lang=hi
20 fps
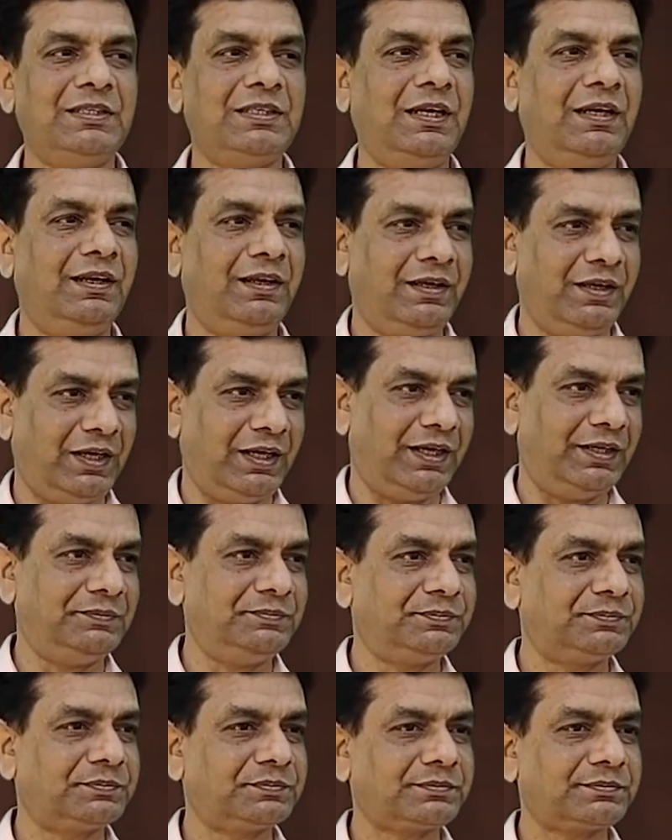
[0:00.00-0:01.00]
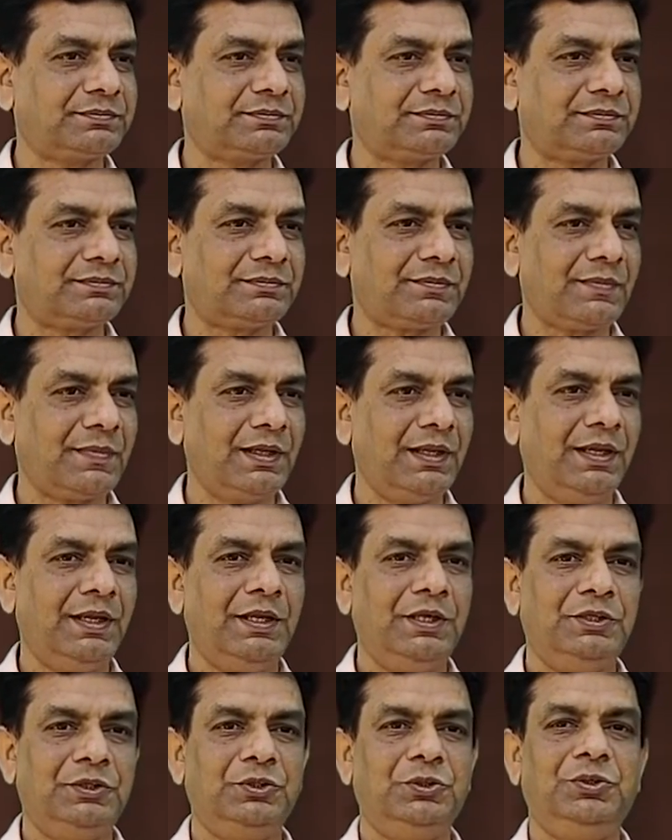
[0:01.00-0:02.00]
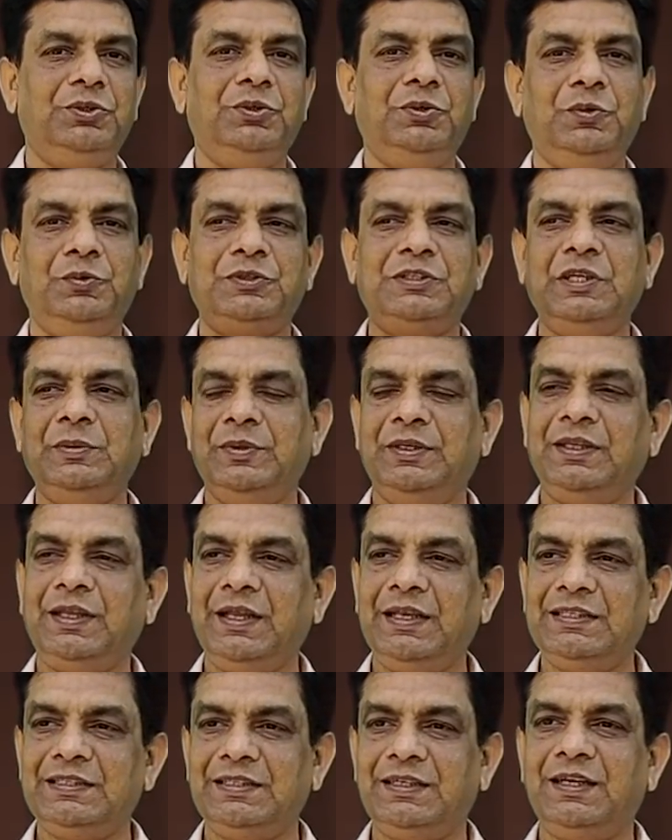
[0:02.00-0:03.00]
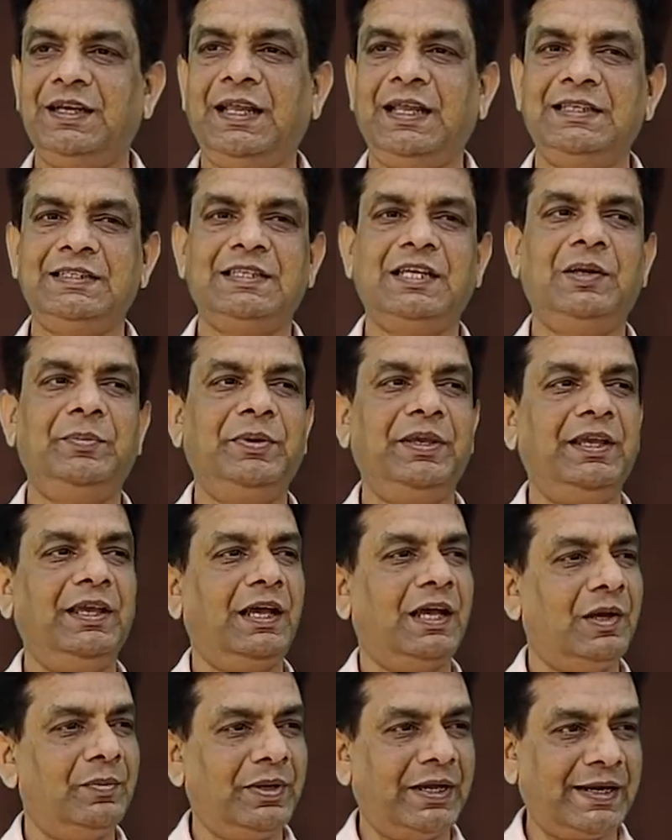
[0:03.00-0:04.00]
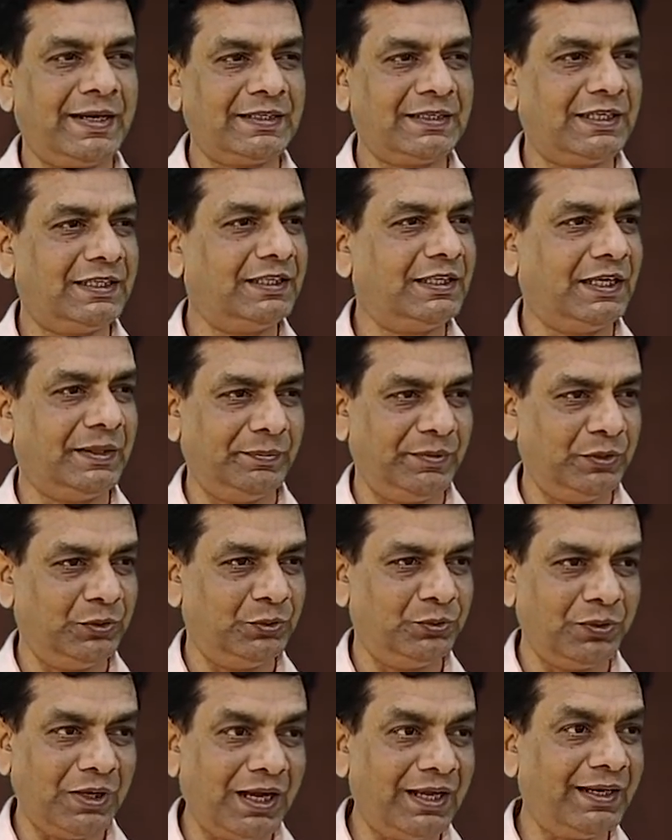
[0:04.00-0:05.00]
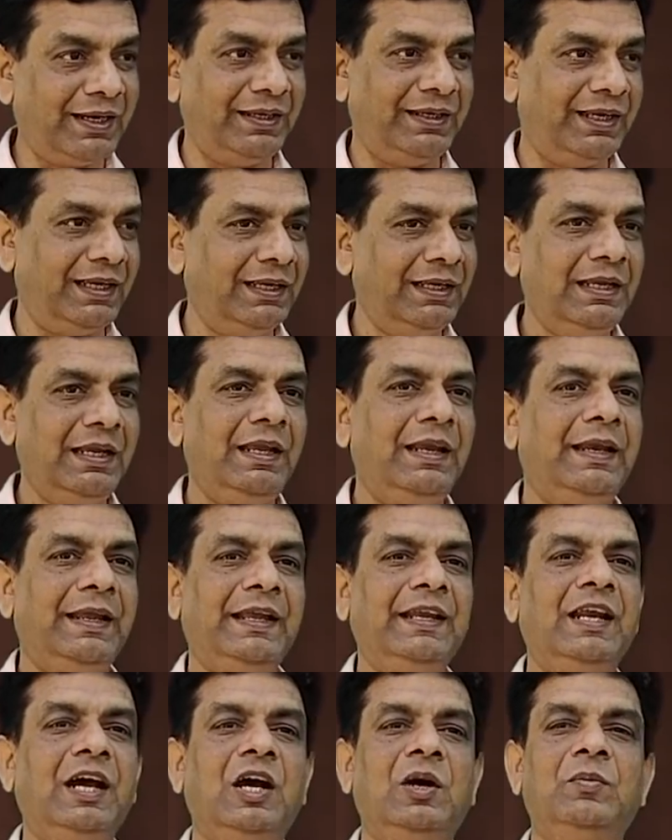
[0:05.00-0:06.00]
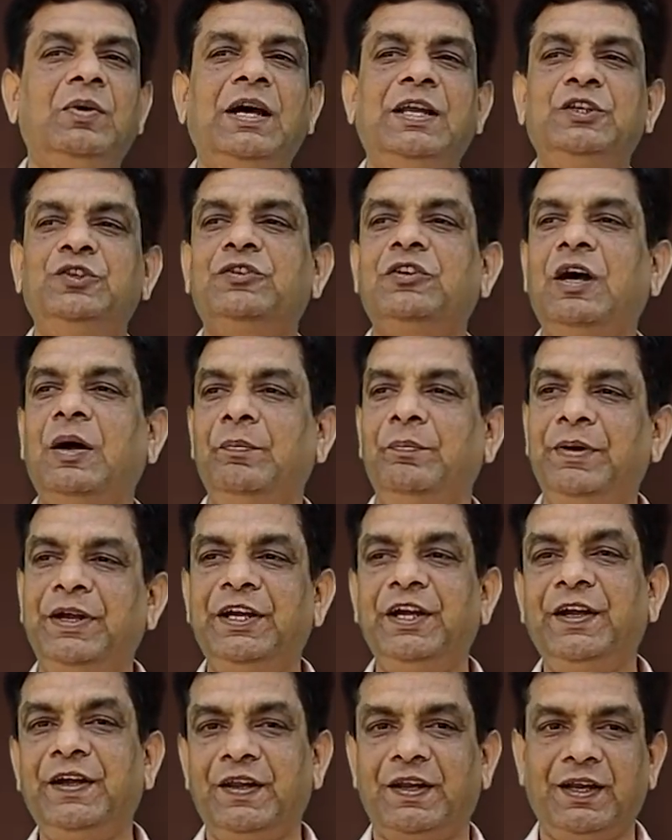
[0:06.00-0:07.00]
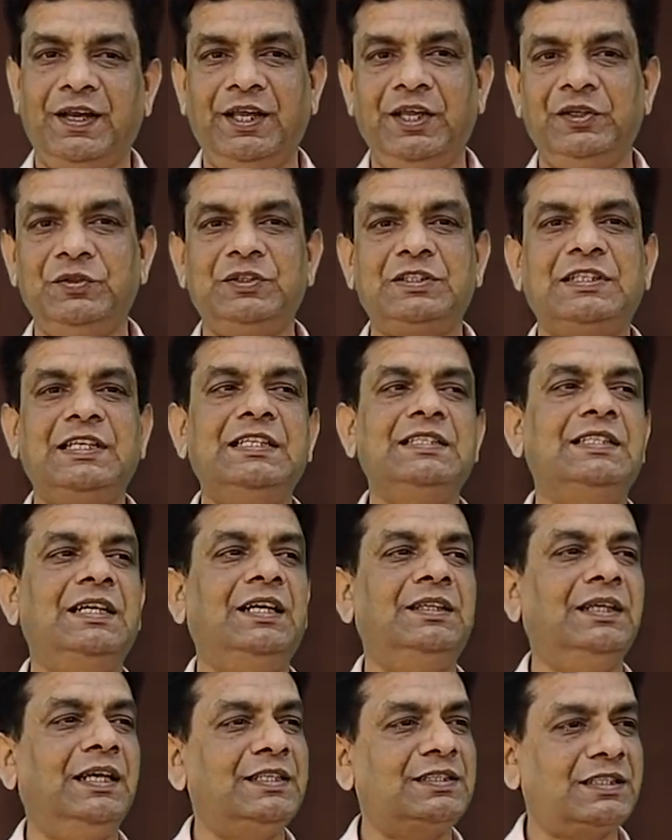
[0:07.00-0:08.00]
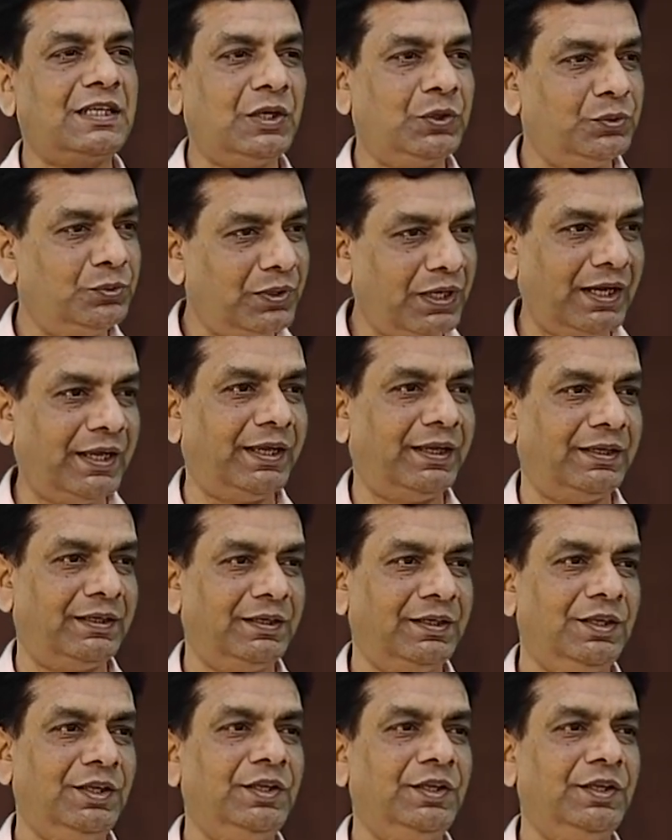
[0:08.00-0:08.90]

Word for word: ऐसा लग रहा है तो उसने बताया कि सर ऐसा भी हमारे साथ अभी हुआ नहीं है लेकिन हमारे जो कॉम्पिटिटर है उसके साथ ऐसा हुआ है